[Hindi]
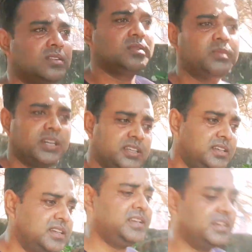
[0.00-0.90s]
और
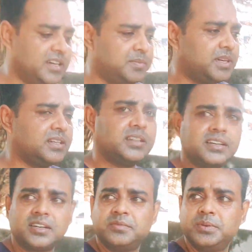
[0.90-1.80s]
बाकी यही है हमारा
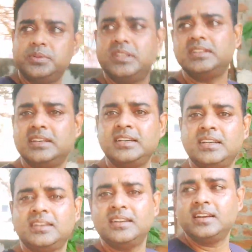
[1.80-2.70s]
घर का व्यू यही है
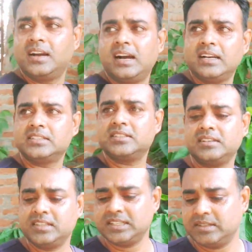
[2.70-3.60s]
आज
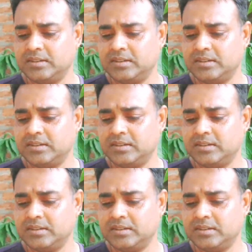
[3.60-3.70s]
का